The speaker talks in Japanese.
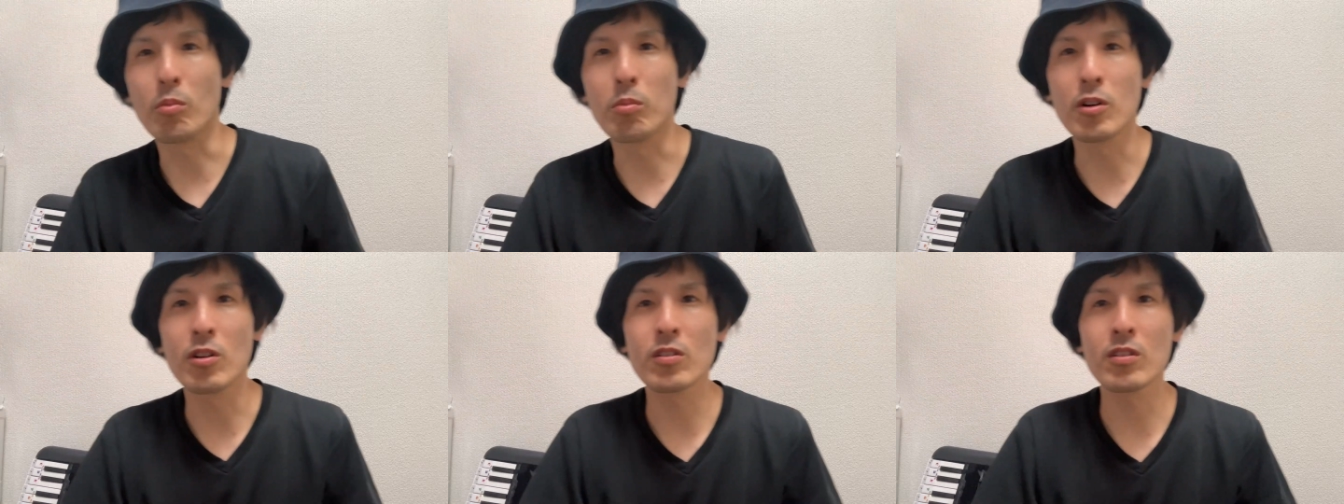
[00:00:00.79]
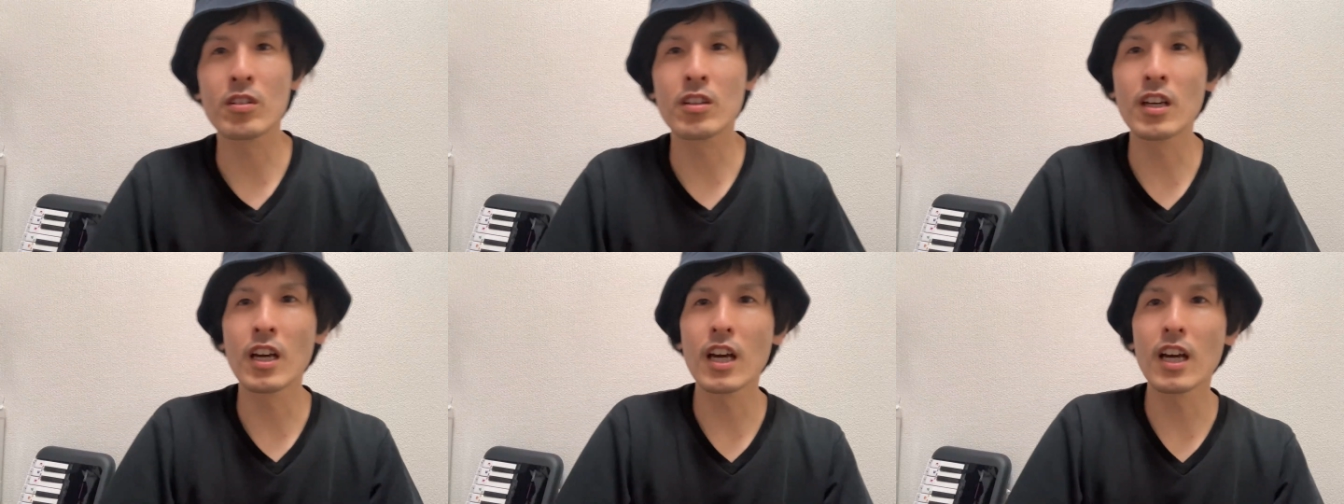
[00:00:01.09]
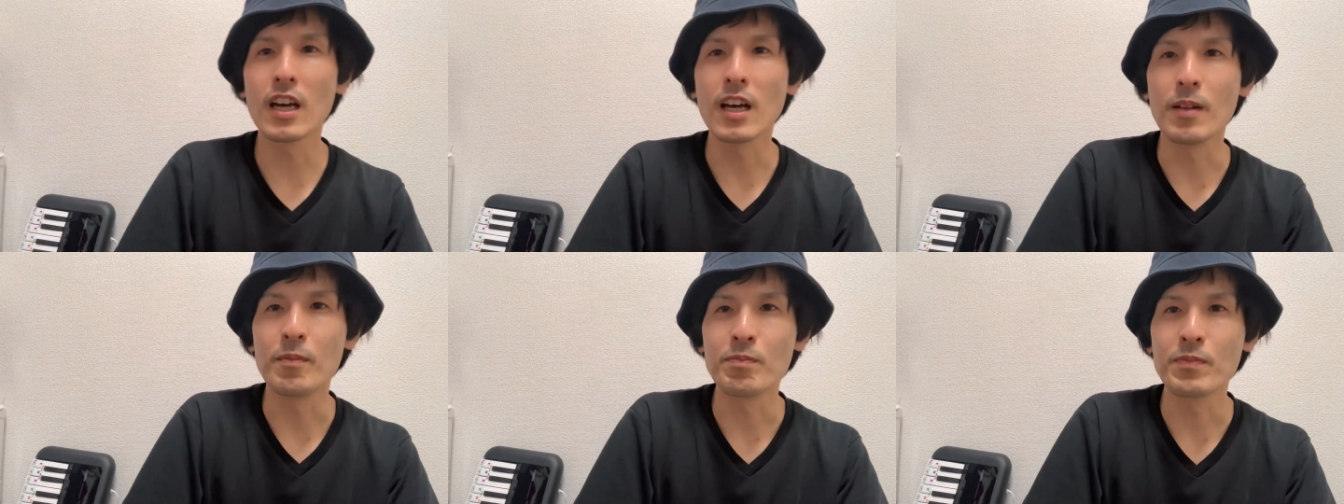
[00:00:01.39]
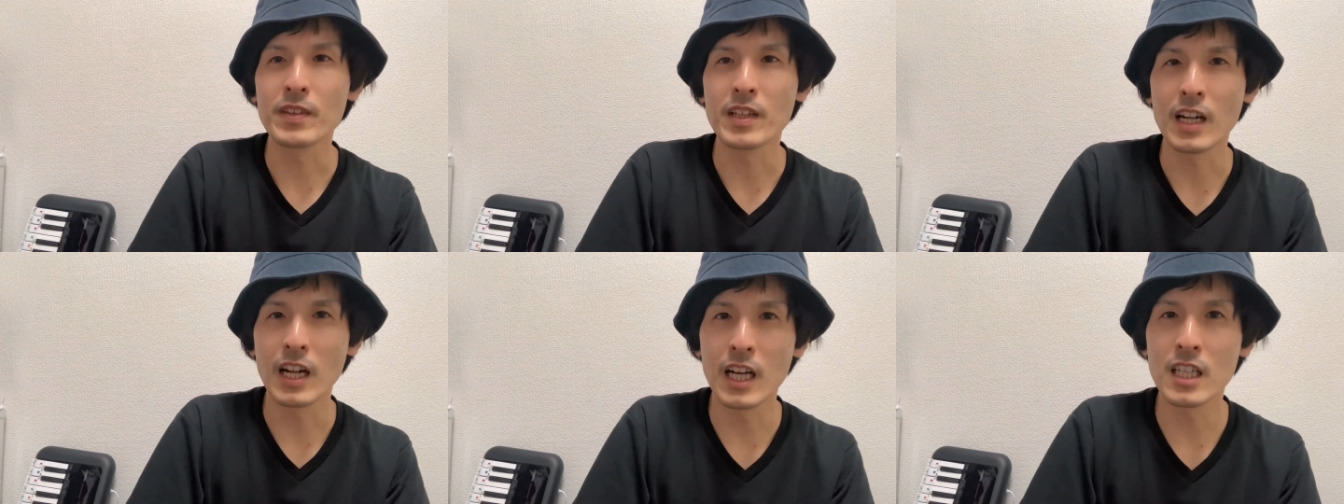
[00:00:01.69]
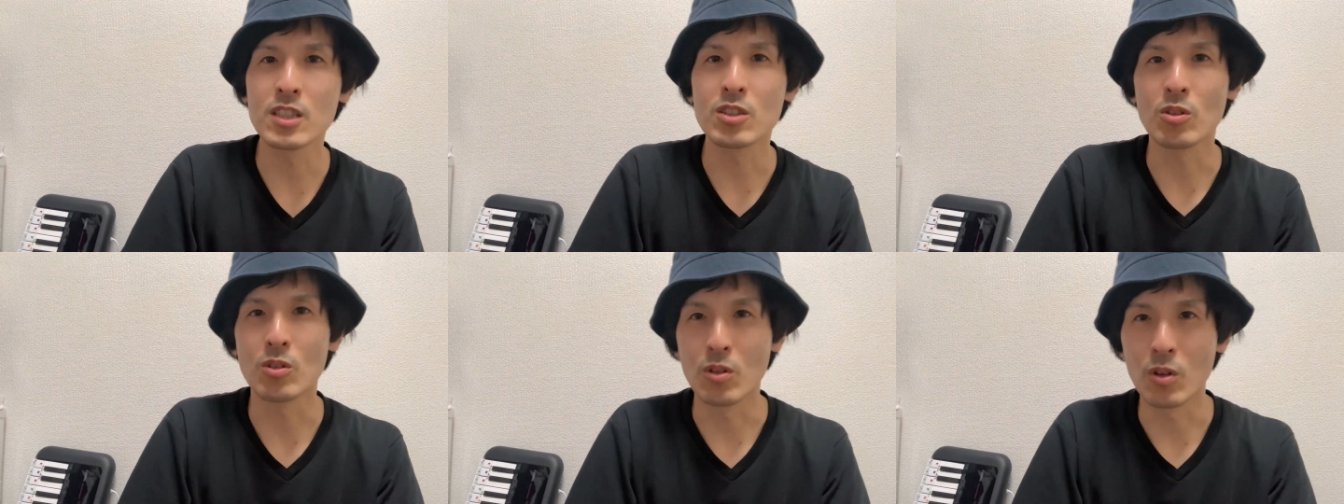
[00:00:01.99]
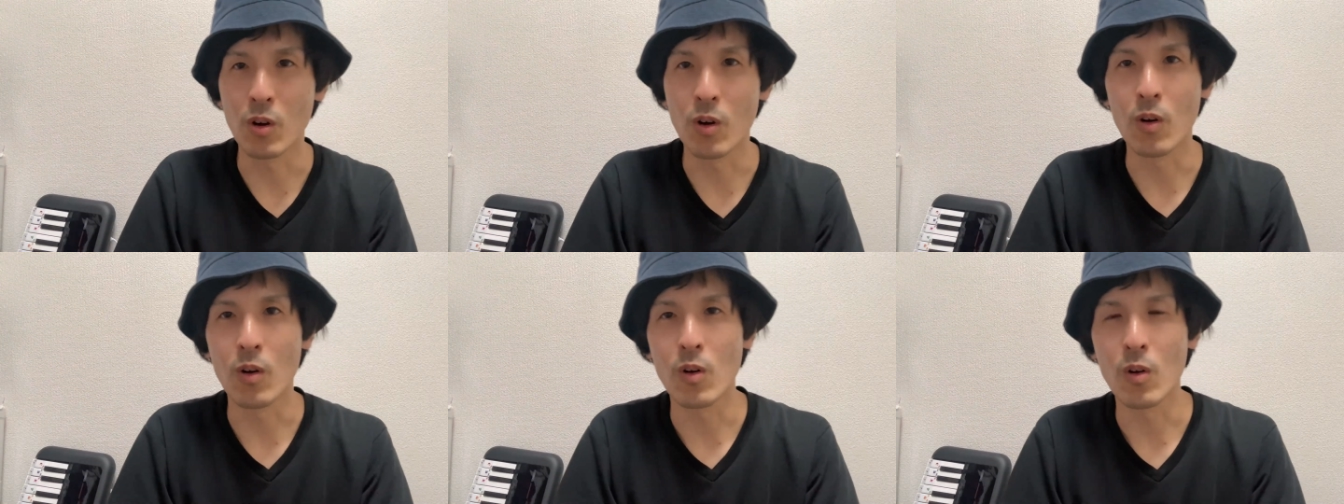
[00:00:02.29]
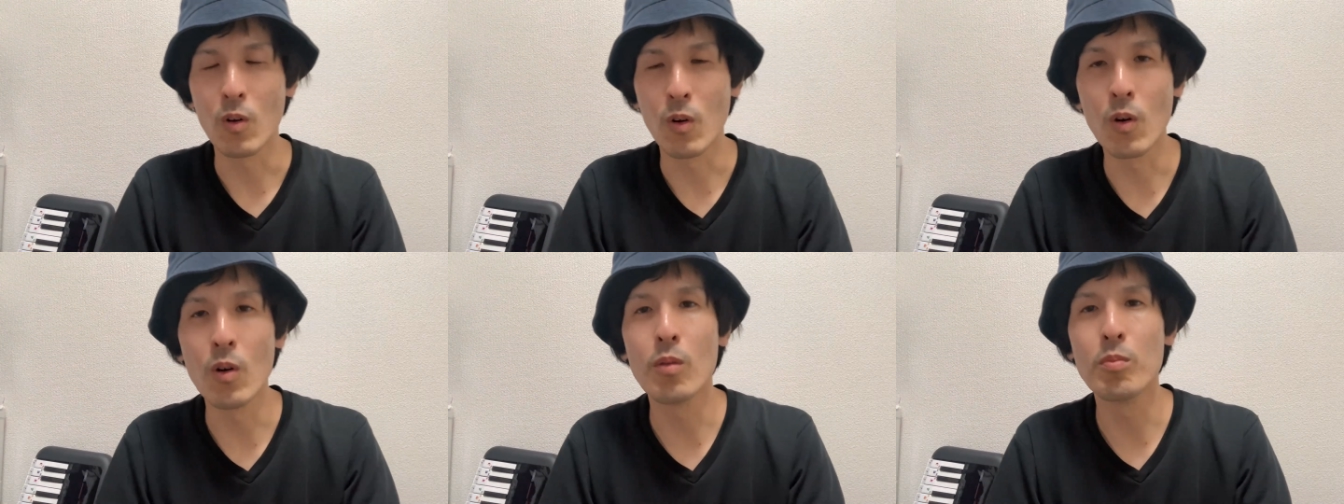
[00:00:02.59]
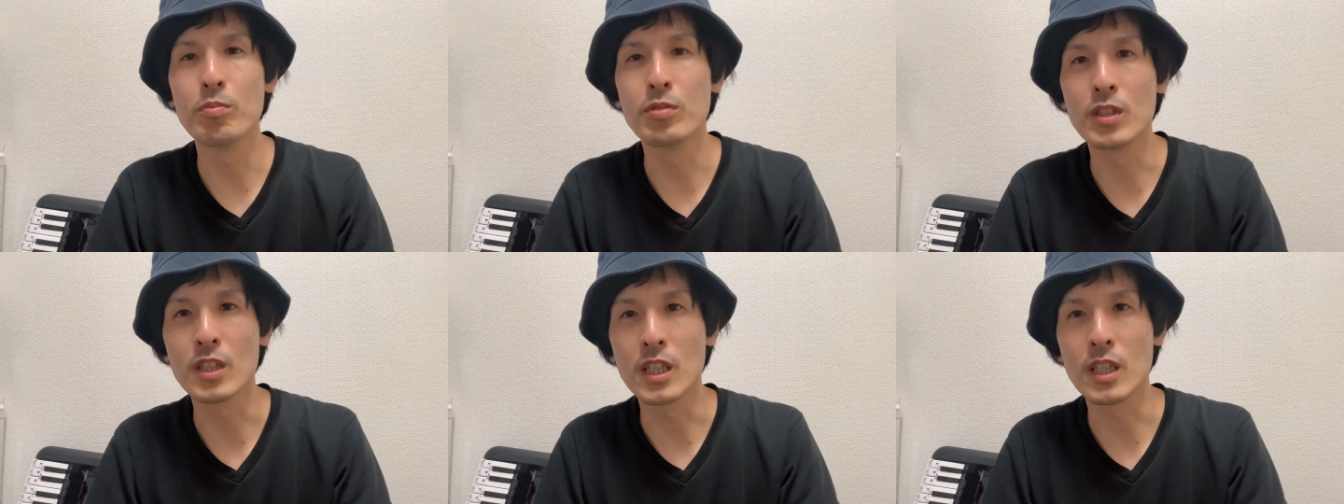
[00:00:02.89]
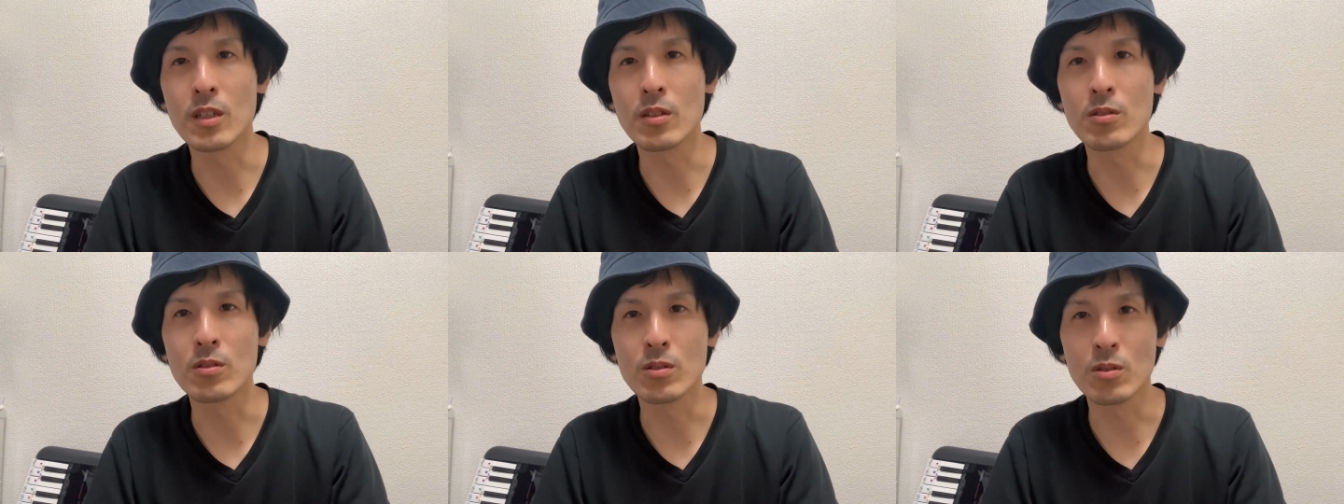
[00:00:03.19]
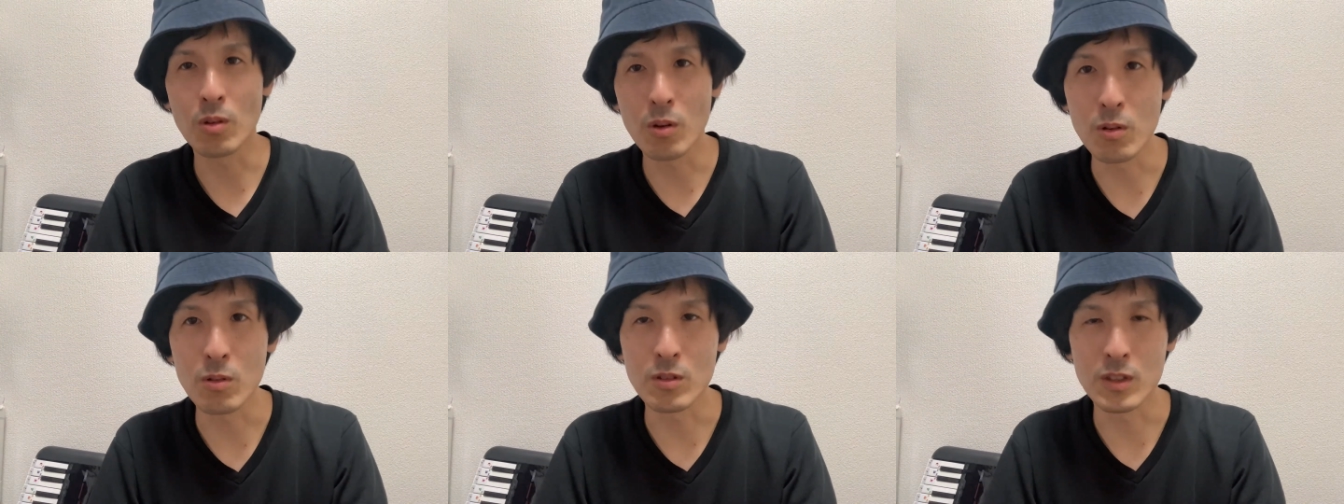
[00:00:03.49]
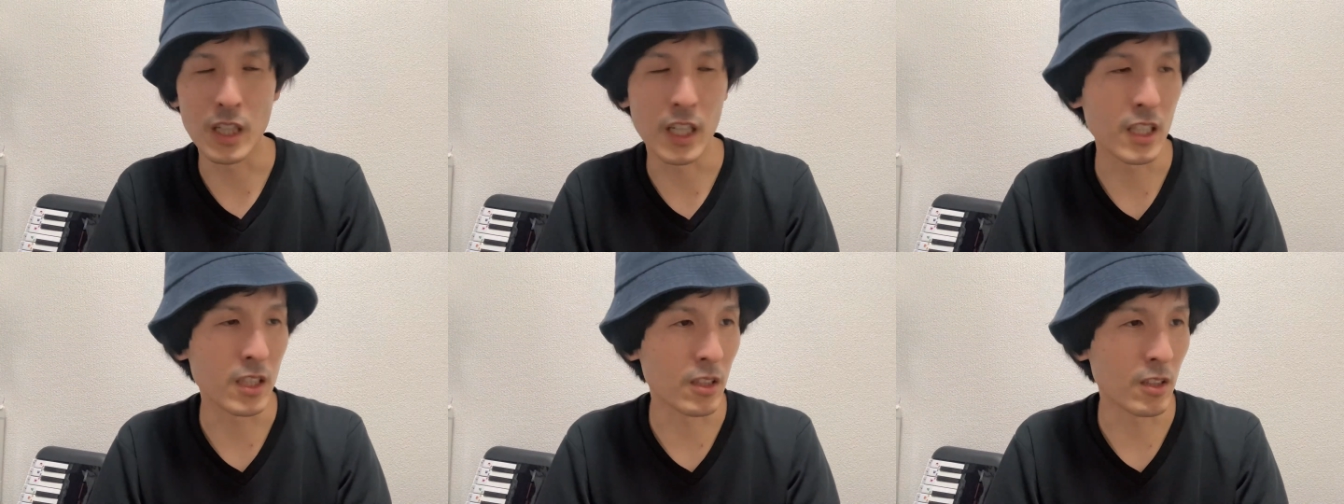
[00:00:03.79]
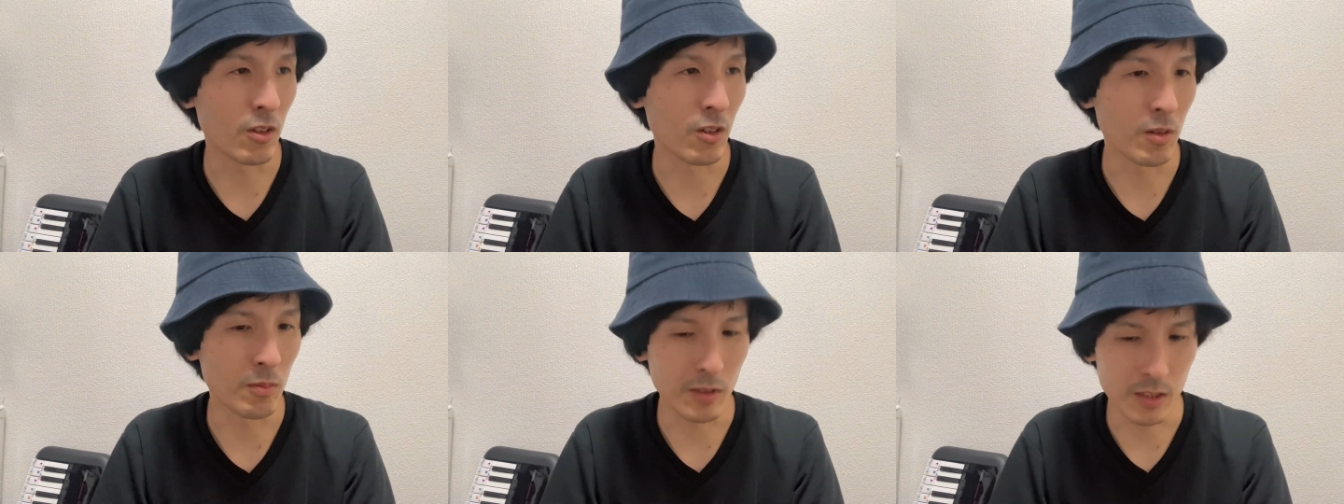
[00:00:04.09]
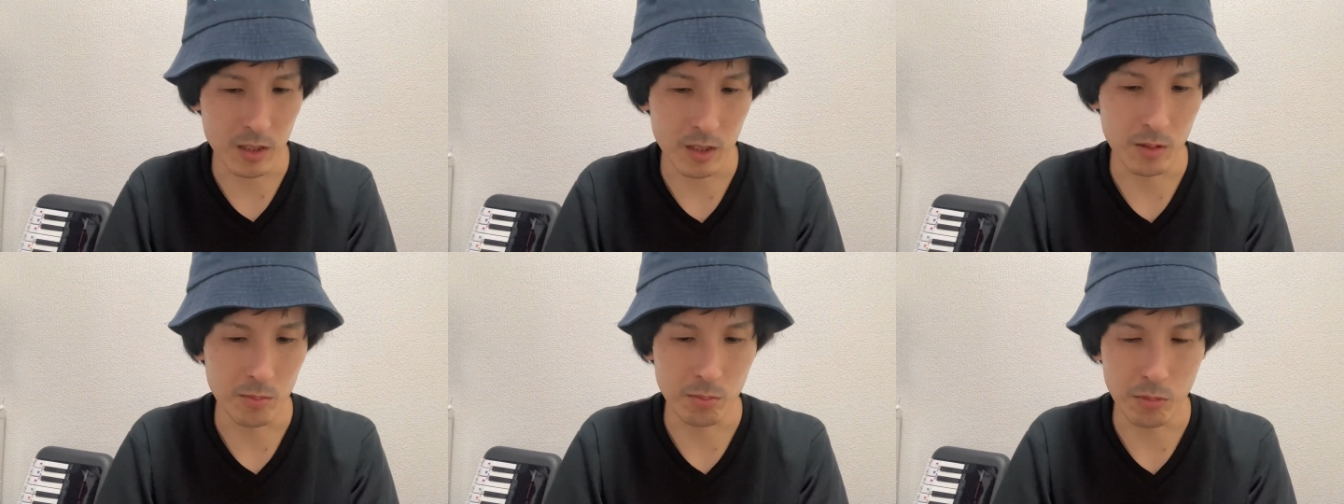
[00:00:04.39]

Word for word: ボッケラジオのオープニングトークでやっております、